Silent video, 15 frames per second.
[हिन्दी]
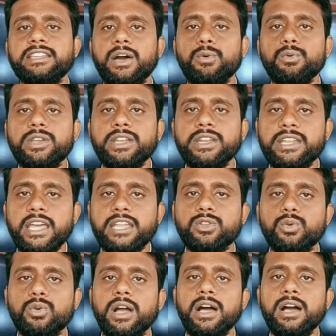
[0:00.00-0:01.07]
नेताओं की
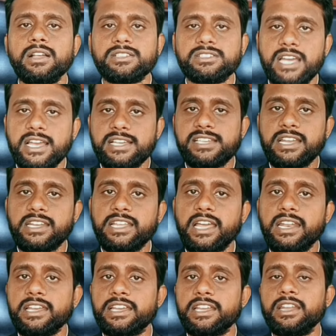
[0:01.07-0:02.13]
नियतों का जायजा
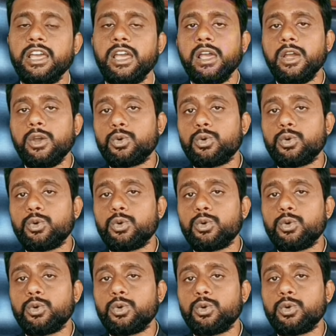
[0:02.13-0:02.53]
लिया लेकिन